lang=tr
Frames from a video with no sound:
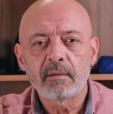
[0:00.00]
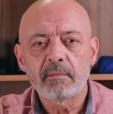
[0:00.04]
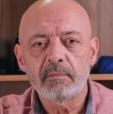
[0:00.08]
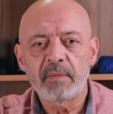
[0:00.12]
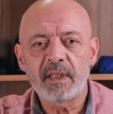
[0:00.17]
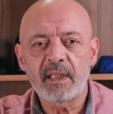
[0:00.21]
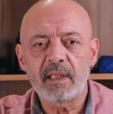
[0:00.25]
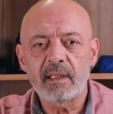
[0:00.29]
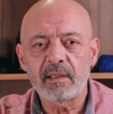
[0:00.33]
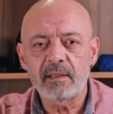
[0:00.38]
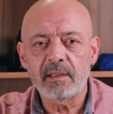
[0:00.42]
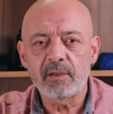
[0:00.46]
Ben
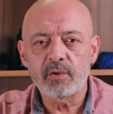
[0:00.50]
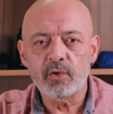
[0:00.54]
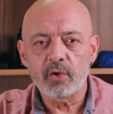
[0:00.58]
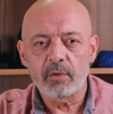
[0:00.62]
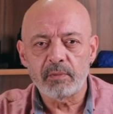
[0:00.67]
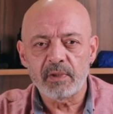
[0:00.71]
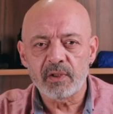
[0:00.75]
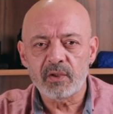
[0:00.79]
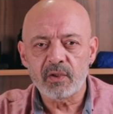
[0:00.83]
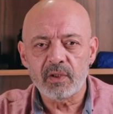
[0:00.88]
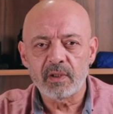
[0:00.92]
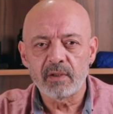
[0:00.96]
Erdinç
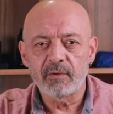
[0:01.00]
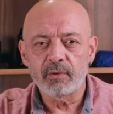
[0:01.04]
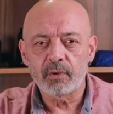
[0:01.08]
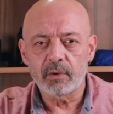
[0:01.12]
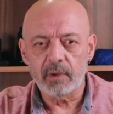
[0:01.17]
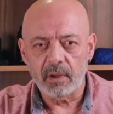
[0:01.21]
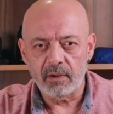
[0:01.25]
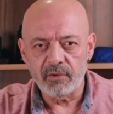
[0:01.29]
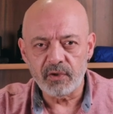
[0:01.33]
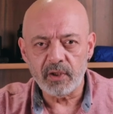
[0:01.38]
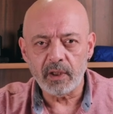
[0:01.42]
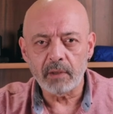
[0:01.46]
Çomaç.
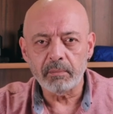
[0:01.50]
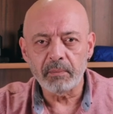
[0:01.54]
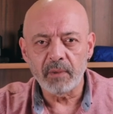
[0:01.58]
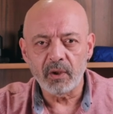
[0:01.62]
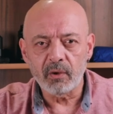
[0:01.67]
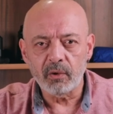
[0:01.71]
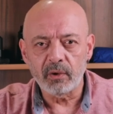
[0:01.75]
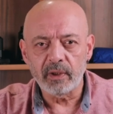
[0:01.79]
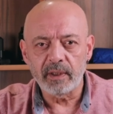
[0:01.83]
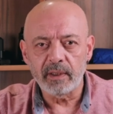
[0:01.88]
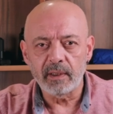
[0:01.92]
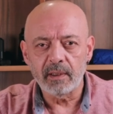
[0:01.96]
Fotoğraf çekme
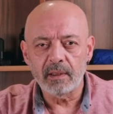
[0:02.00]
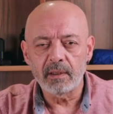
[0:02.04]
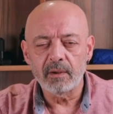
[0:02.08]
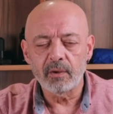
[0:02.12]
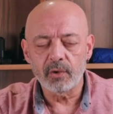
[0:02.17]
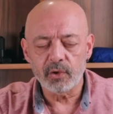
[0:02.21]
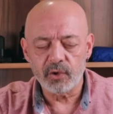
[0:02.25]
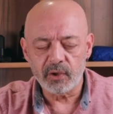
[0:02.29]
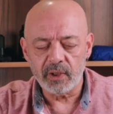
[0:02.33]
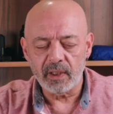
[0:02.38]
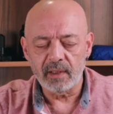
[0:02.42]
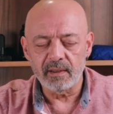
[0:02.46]
kolaya
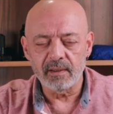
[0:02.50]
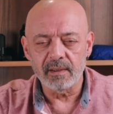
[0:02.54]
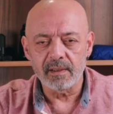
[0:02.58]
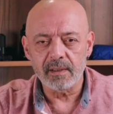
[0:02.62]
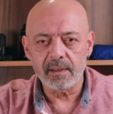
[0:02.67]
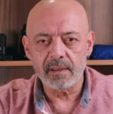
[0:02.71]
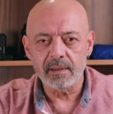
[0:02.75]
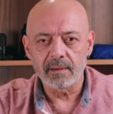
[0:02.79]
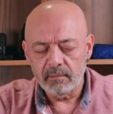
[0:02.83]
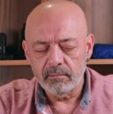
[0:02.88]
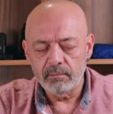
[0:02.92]
hoş geldiniz.